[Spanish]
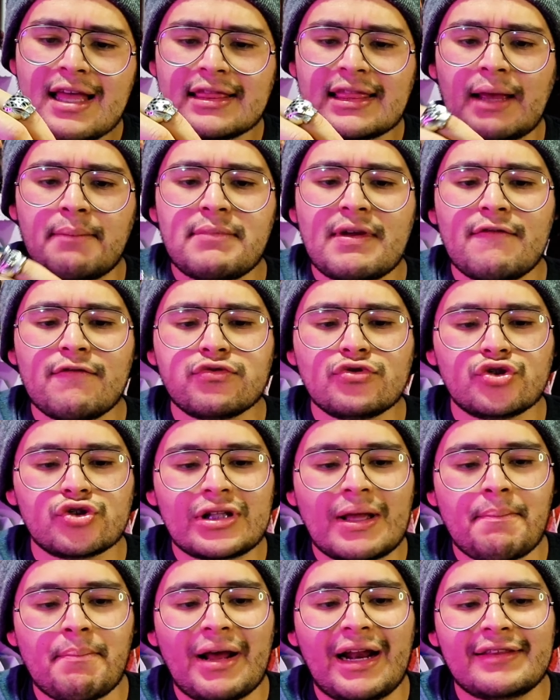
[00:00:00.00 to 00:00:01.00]
También
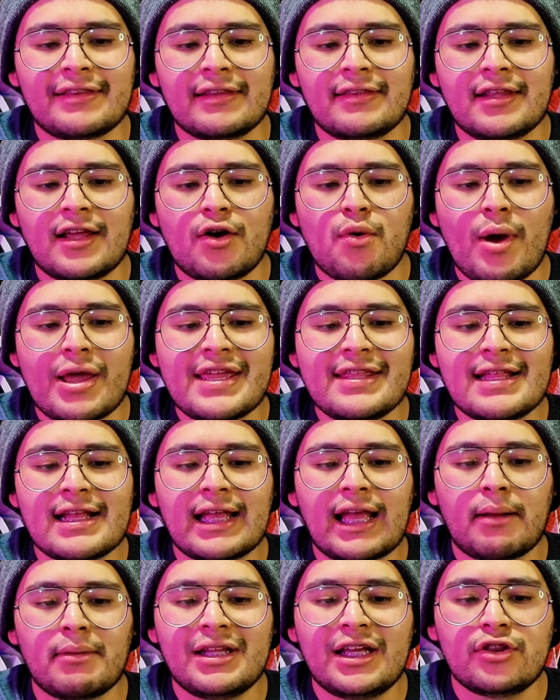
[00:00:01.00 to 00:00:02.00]
funciona para tenerlo ahí en el
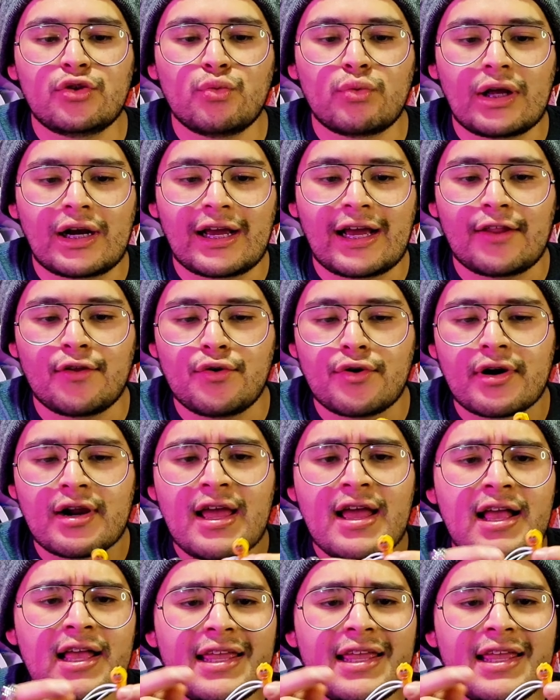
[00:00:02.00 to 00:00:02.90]
cable de tu cargador